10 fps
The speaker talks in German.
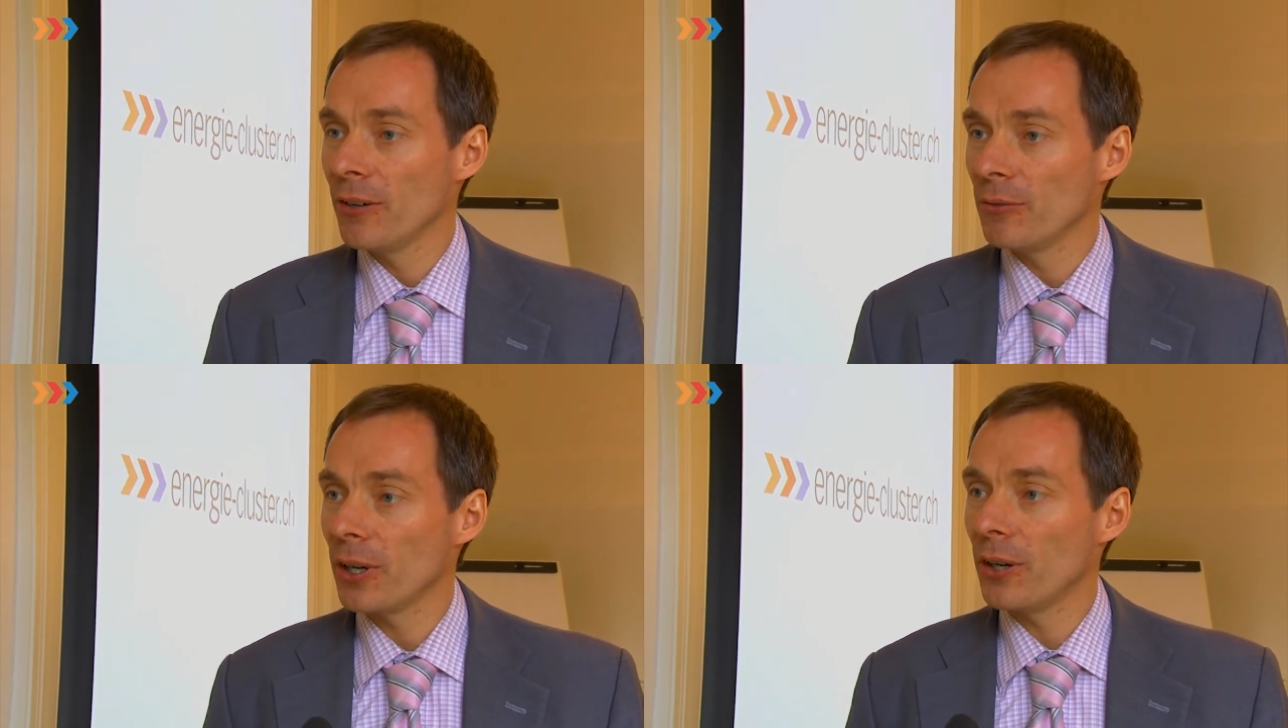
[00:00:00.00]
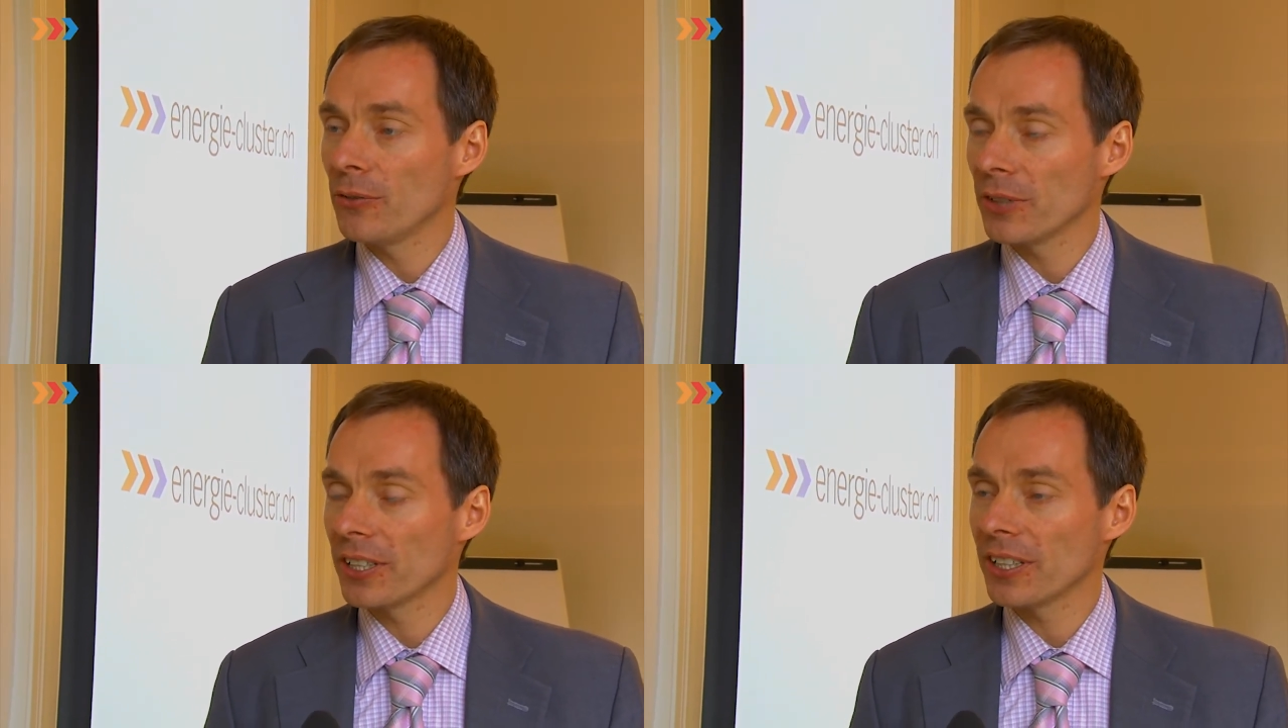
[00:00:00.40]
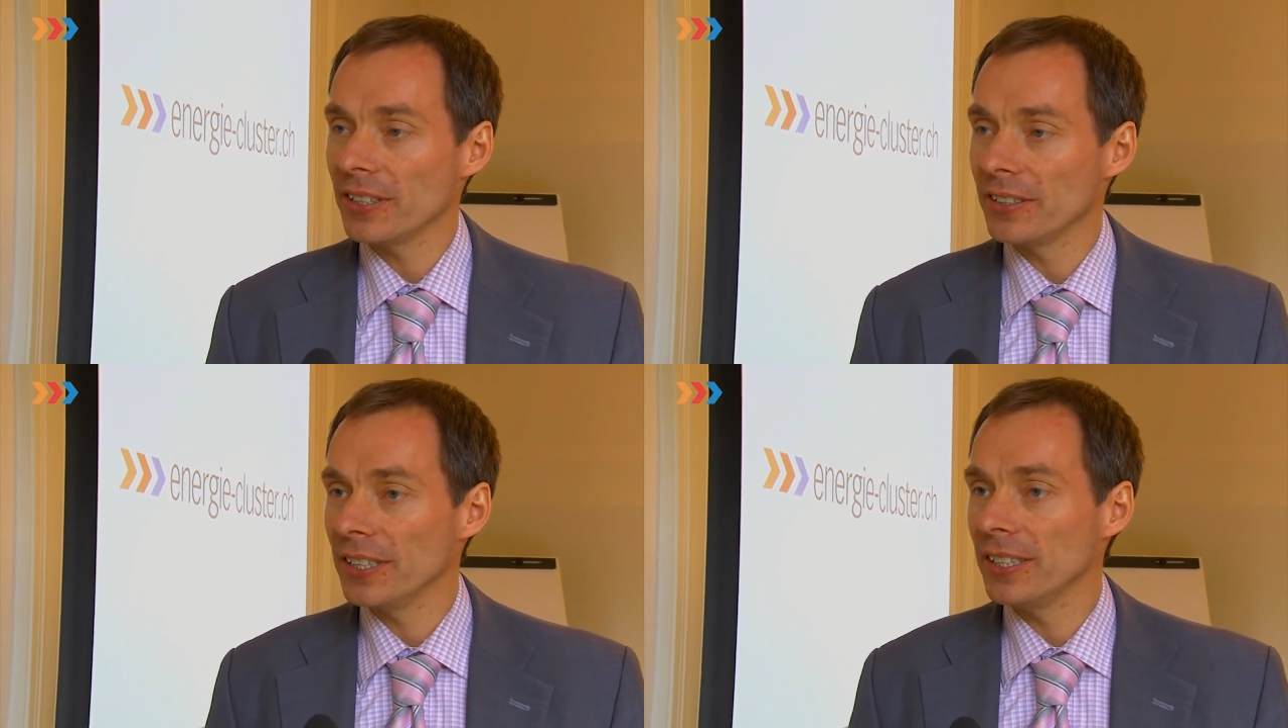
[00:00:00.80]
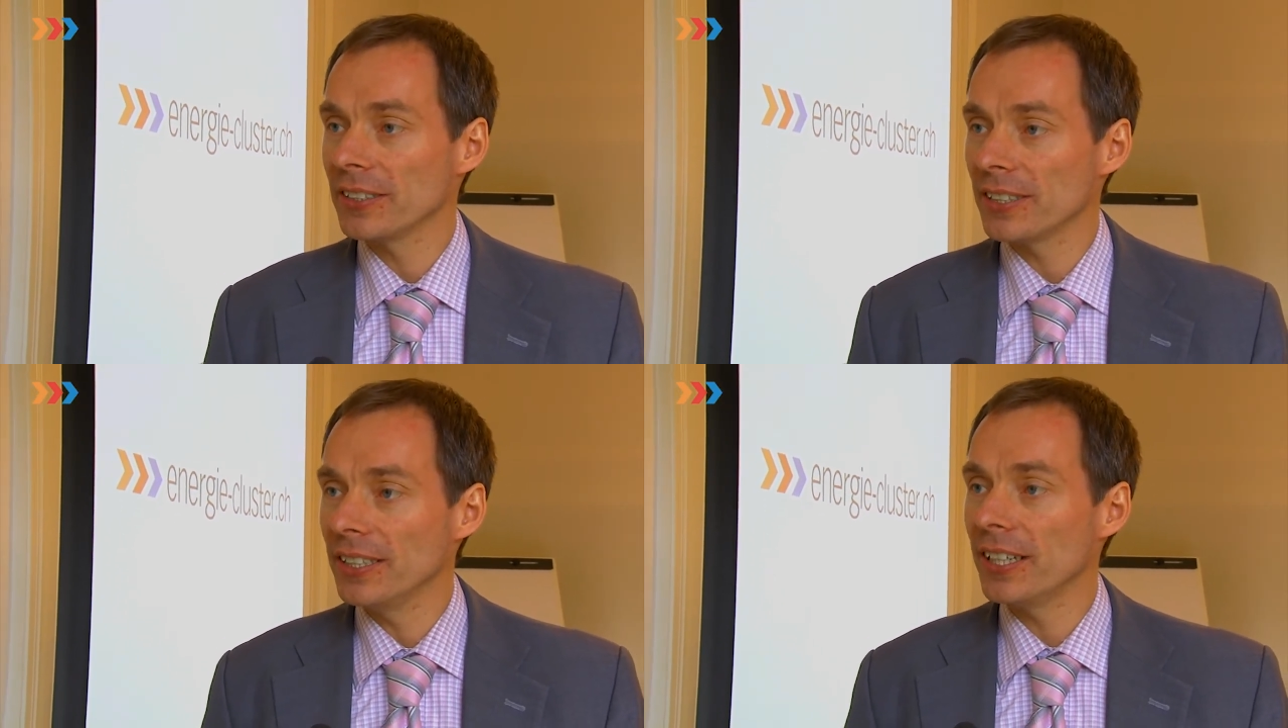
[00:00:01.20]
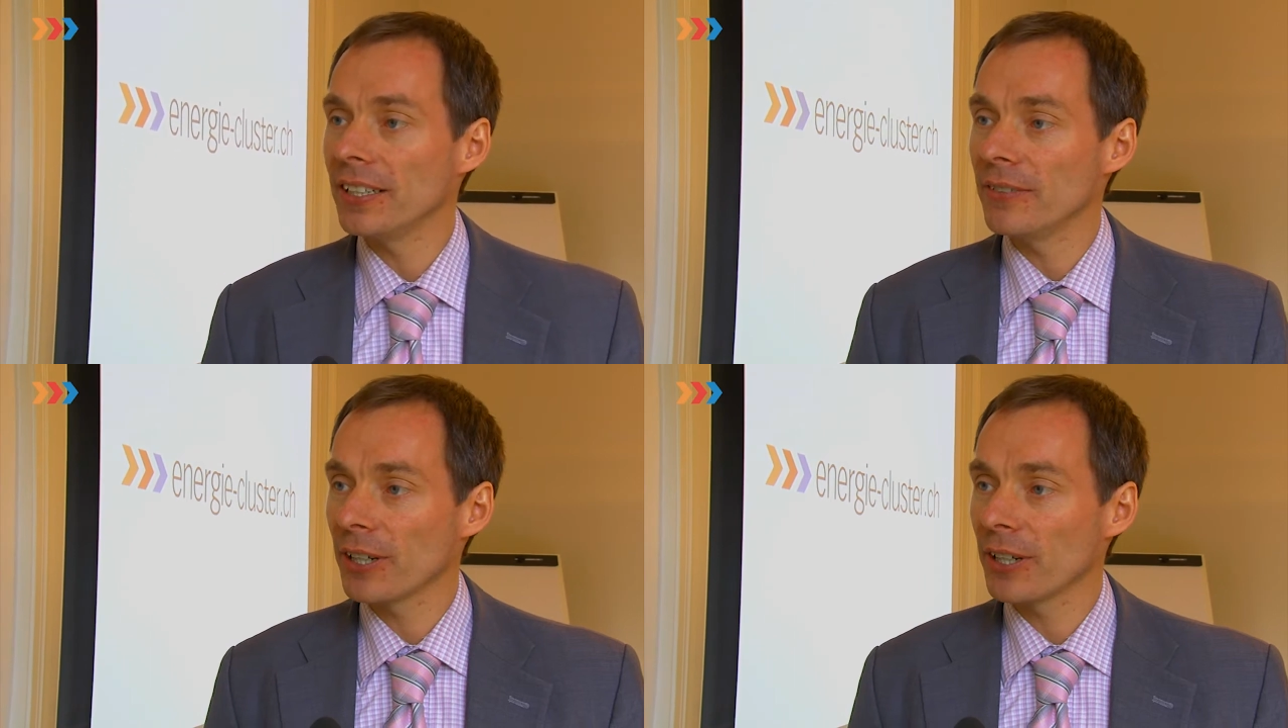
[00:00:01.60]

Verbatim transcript: worauf ich dann in China ein